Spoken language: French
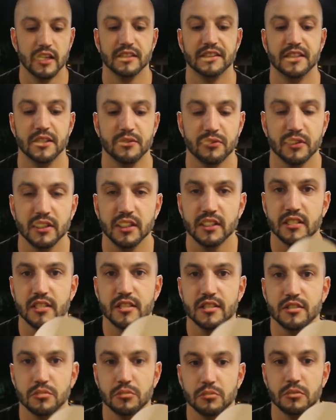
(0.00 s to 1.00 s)
Ces frites
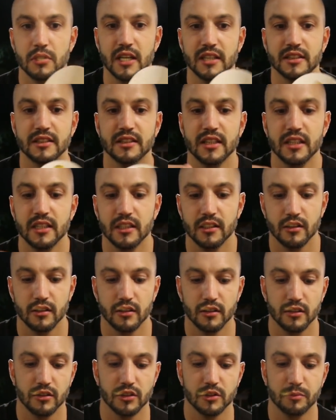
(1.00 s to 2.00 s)
qui sont assez
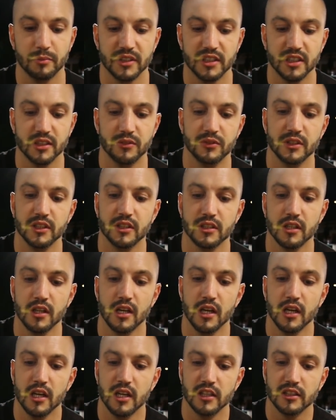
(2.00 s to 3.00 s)
euh, spécifiques.
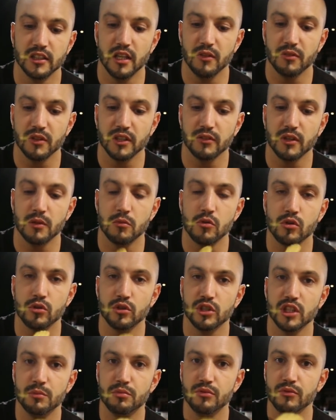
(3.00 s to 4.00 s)
C'est des frites vraiment
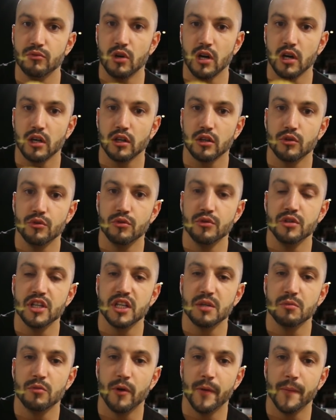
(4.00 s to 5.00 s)
que j'ai pu voir
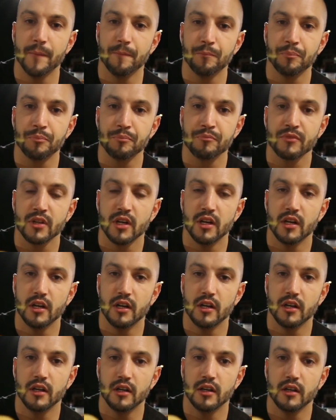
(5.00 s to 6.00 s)
uniquement
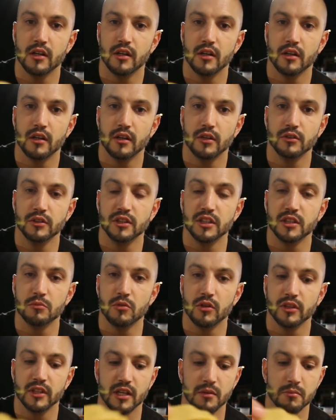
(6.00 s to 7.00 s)
euh,
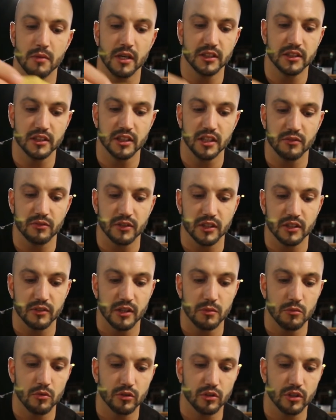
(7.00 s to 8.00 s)
uniquement en Allemagne. C'est des frites
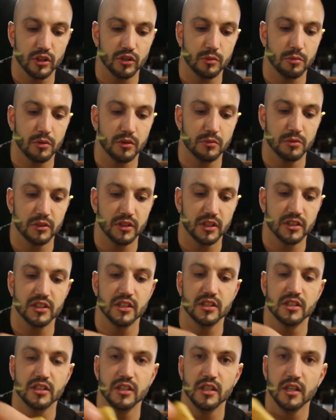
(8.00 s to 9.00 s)
vraiment, Attends, je vais prendre peut-être
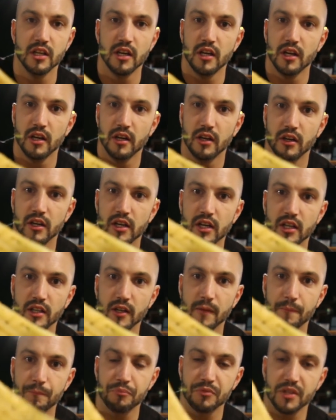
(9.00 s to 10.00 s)
celle-ci.
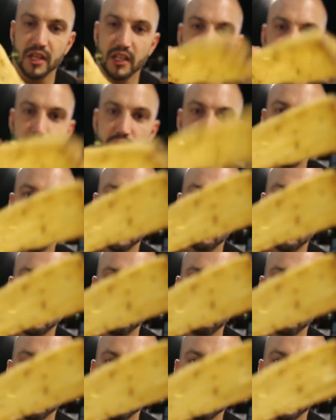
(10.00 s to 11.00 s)
Regardez, elles sont
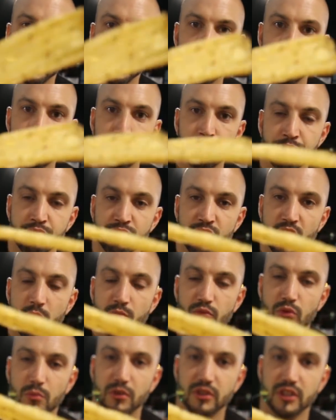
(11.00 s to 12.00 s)
légèrement poivrées. Elles
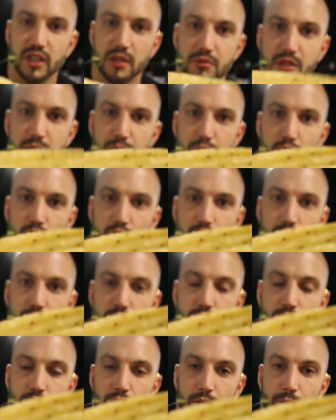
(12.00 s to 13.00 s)
me font penser un petit peu
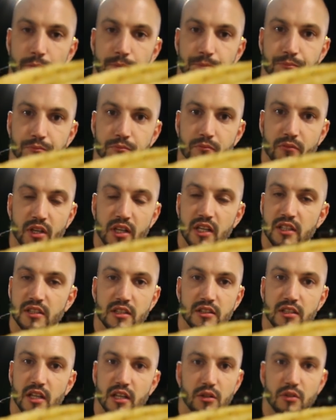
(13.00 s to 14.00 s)
au... Euh,
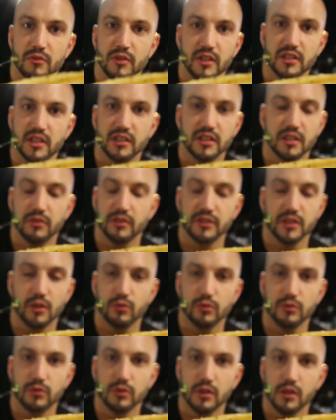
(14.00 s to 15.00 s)
laisse-le, arrête de faire ça, ça fait ça en
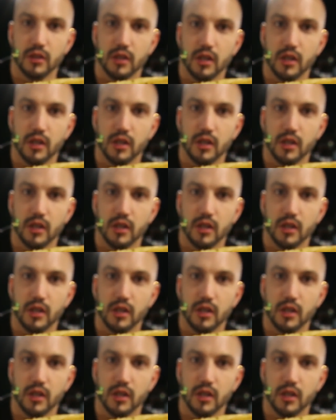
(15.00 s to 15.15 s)
rouge.